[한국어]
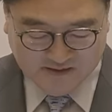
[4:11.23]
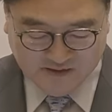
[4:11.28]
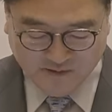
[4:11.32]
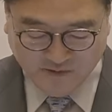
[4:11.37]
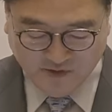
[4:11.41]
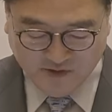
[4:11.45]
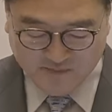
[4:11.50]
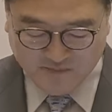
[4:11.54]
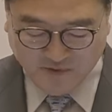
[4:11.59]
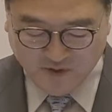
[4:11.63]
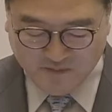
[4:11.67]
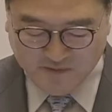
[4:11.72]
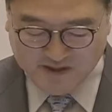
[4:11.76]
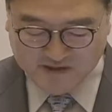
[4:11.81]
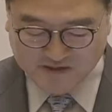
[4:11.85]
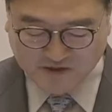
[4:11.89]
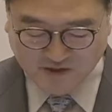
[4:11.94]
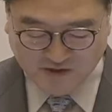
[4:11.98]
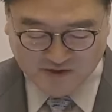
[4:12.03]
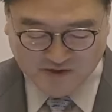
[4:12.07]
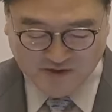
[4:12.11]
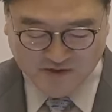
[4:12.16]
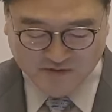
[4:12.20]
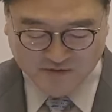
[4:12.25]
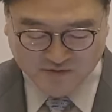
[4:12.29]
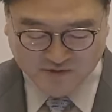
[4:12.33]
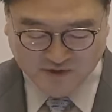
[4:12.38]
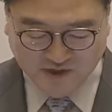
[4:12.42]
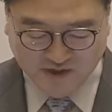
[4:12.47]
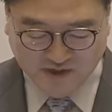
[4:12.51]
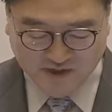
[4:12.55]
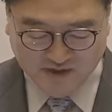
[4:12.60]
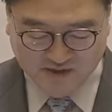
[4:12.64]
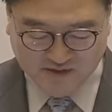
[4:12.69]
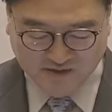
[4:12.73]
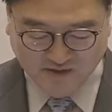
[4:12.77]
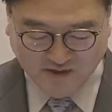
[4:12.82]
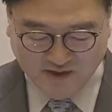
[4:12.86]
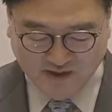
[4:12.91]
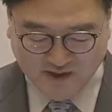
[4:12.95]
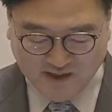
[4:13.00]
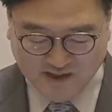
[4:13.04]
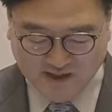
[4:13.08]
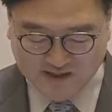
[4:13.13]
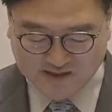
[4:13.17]
이번 법안 처리 이후에
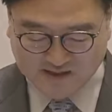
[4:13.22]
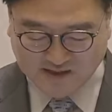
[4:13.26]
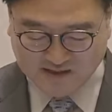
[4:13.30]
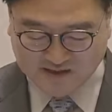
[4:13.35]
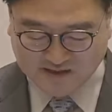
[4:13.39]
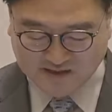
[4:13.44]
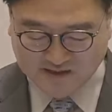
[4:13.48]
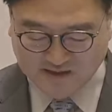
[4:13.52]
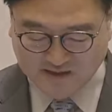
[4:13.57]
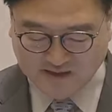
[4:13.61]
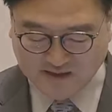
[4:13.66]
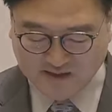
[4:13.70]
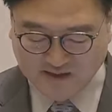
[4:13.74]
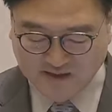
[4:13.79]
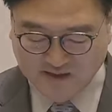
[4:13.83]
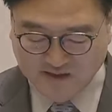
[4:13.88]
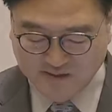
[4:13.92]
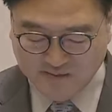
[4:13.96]
여야가 다시